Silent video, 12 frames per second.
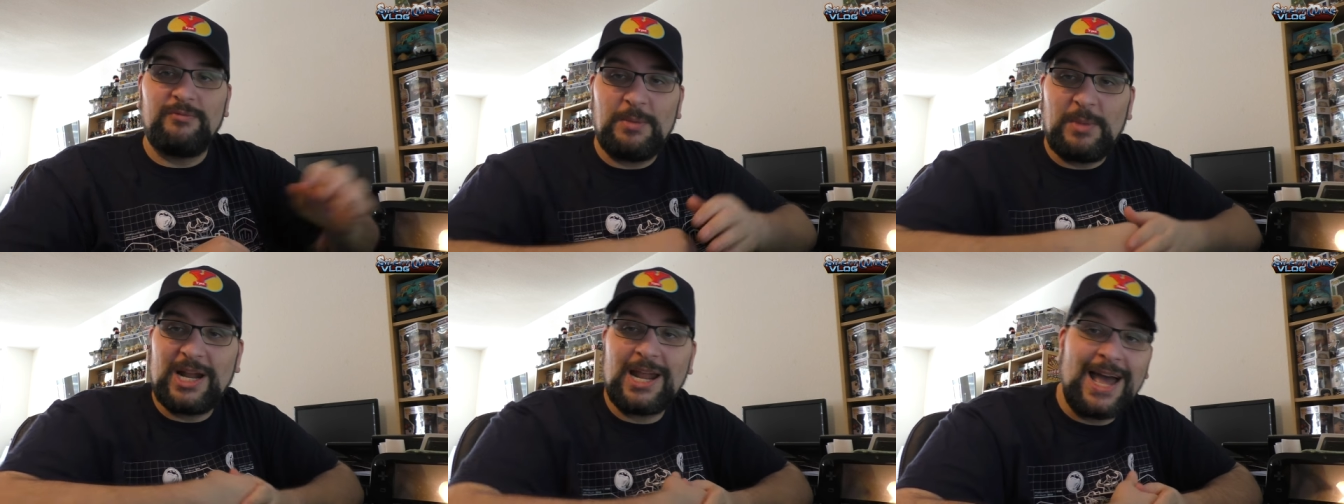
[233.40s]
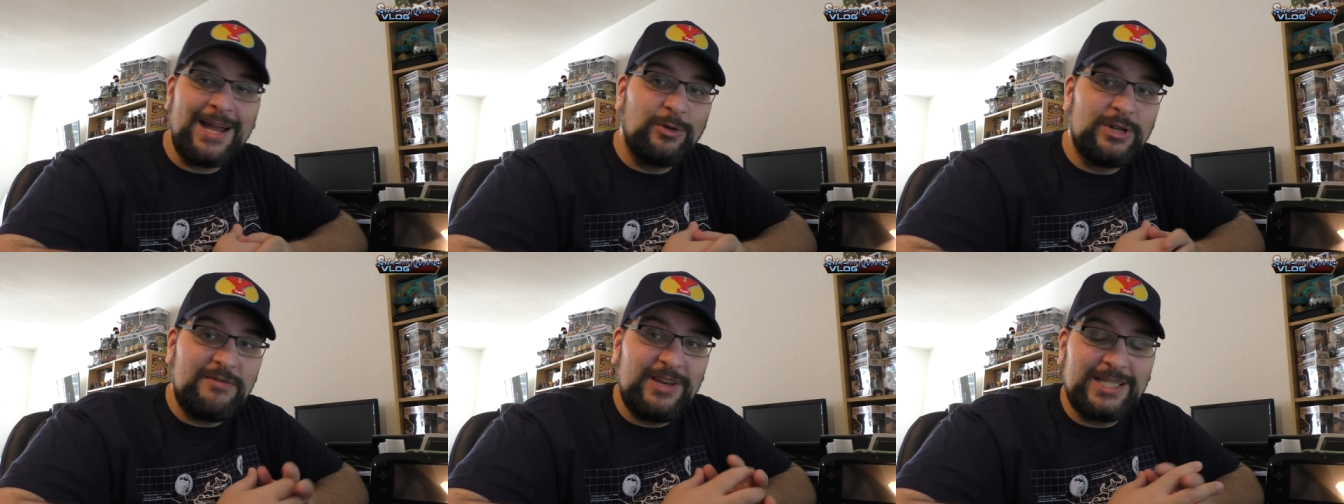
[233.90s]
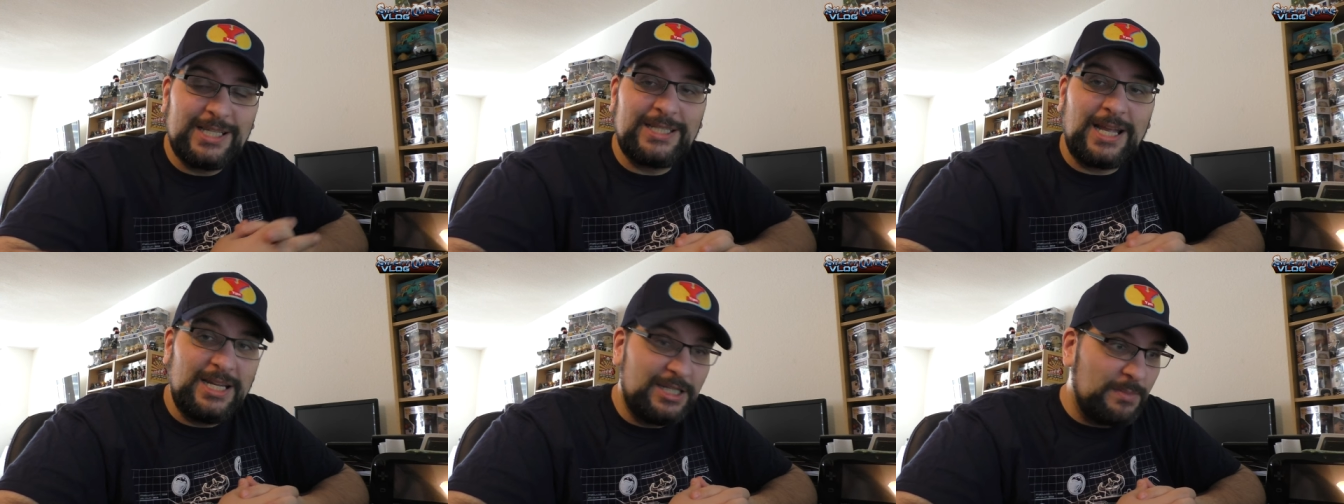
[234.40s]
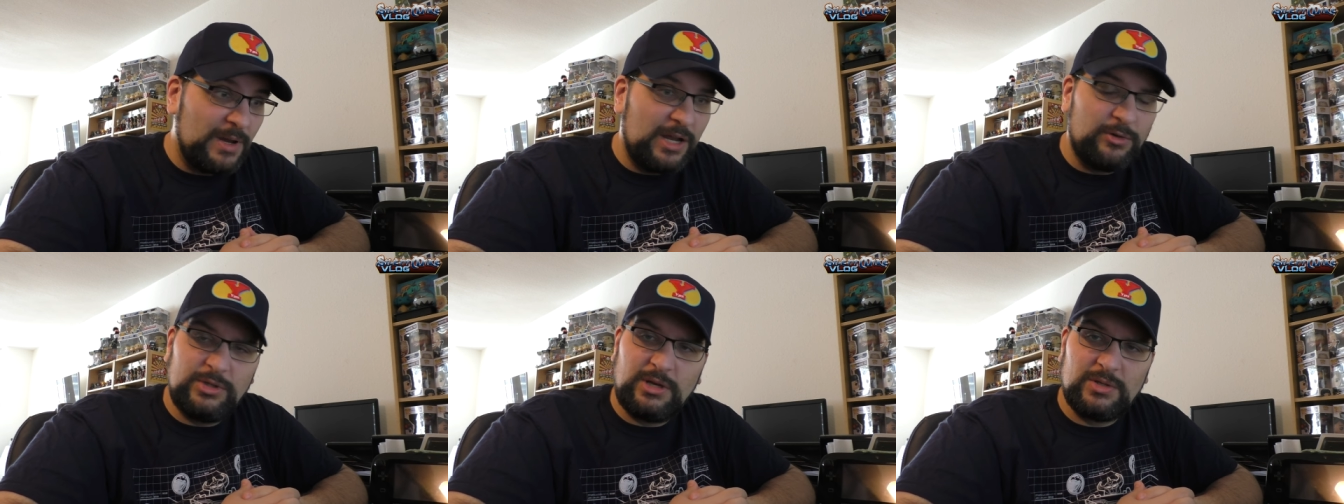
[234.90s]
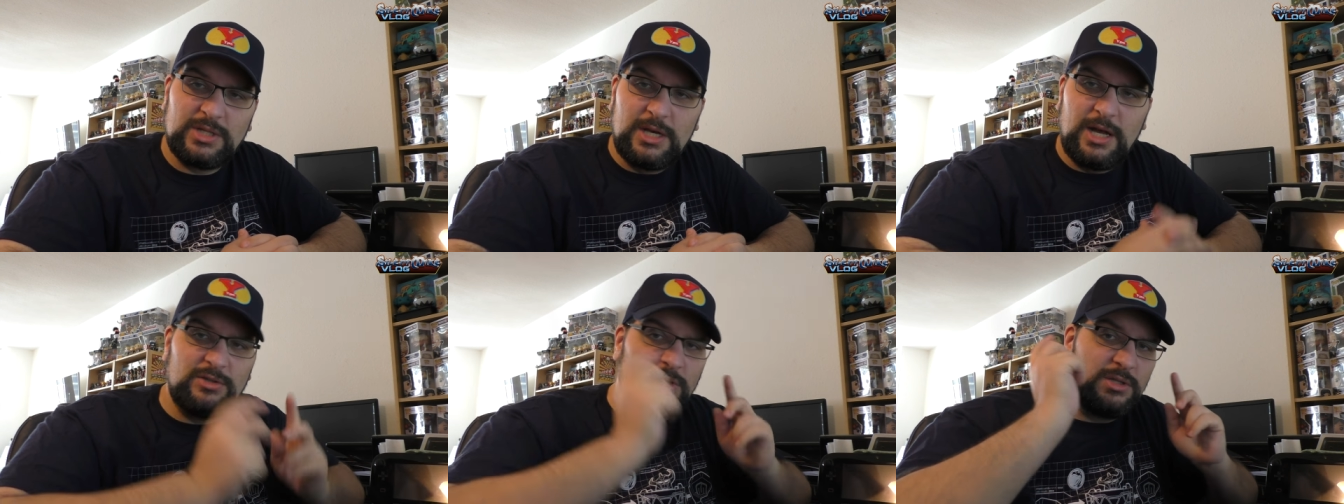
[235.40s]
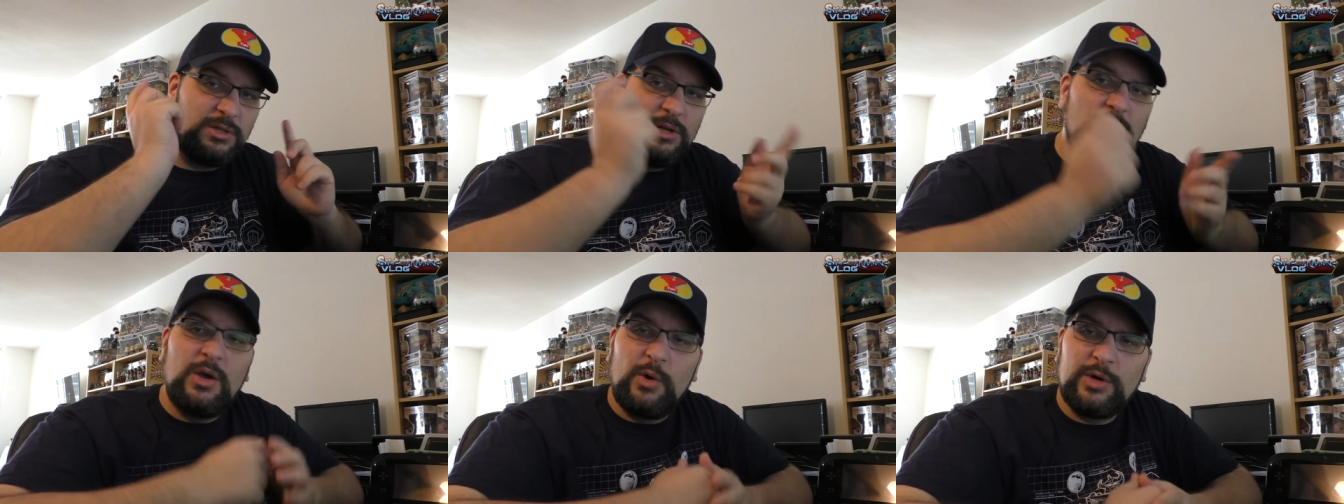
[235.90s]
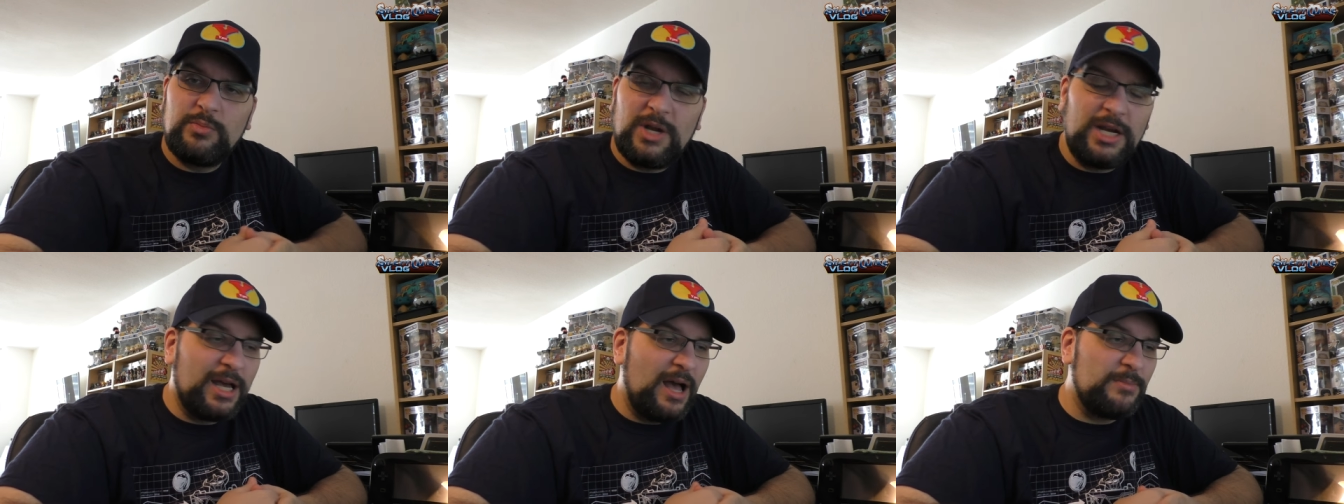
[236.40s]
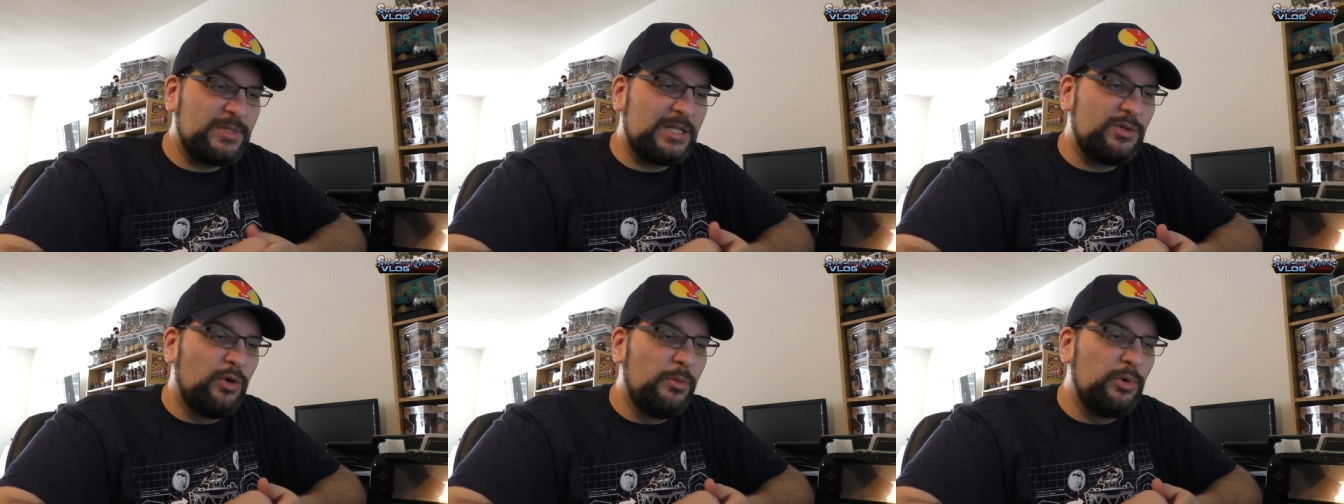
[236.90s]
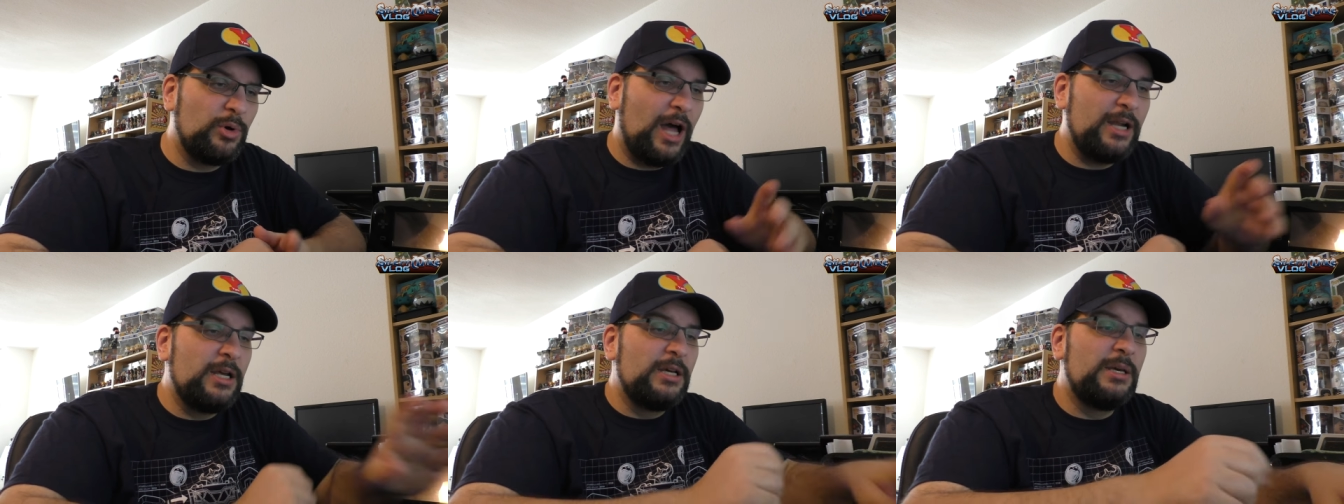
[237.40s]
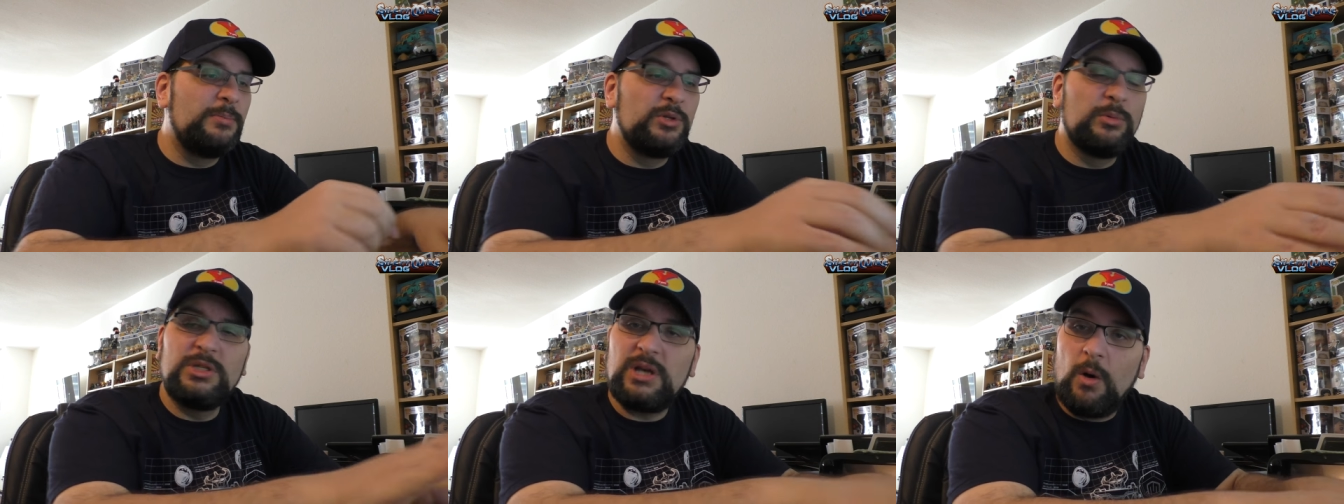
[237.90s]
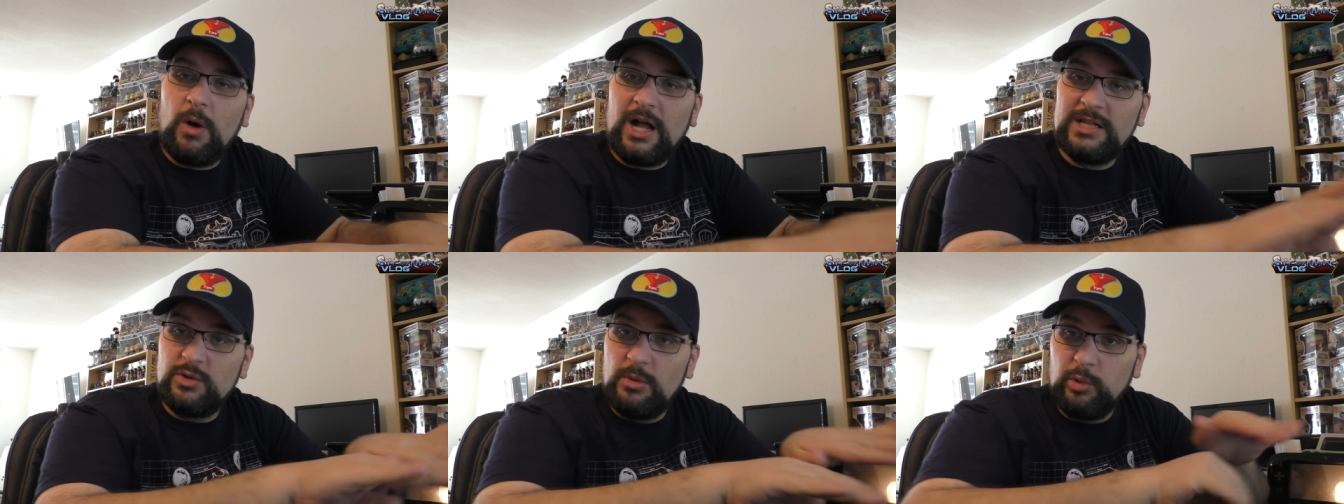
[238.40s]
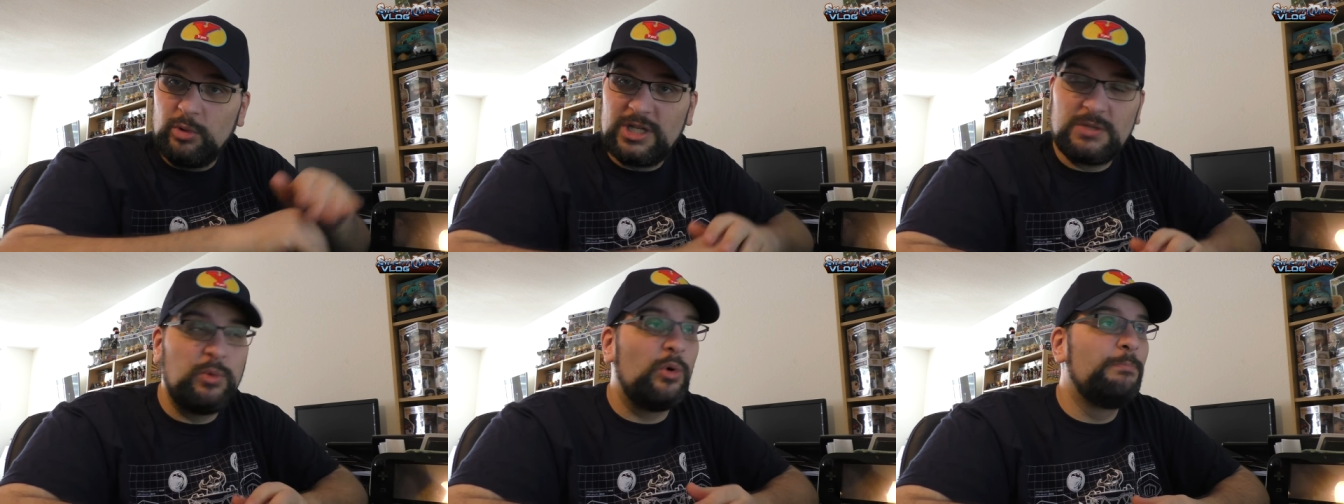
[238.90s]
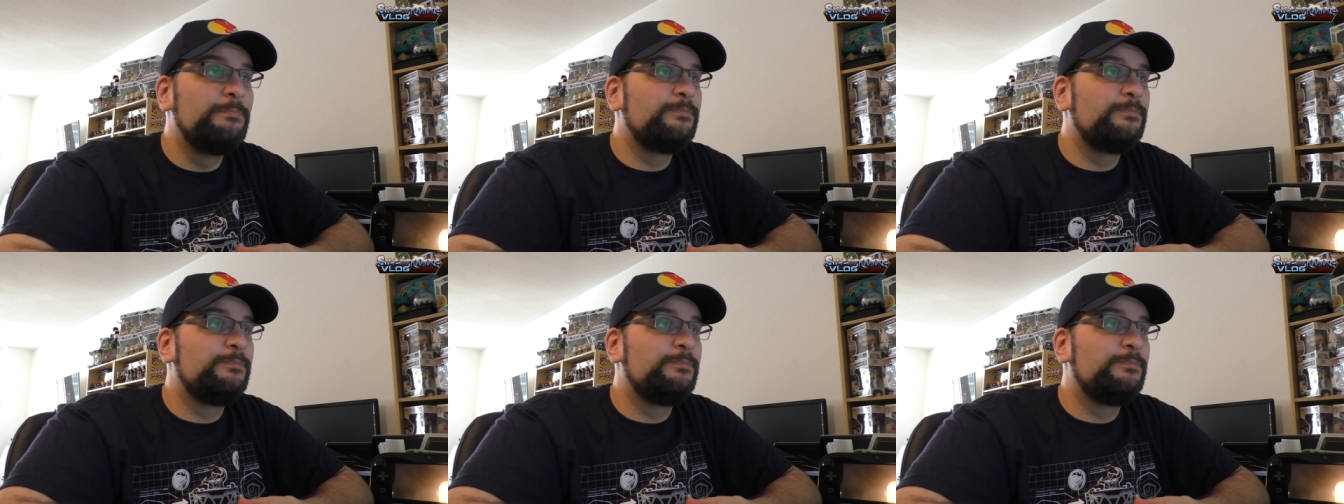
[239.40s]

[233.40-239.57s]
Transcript: Wenn man alleine unterwegs ist, dann liest man ja durchaus. Ansonsten höre ich mir den Krams als Hörbuch an. Gibt es übrigens auch als Hörbuch, das Buch.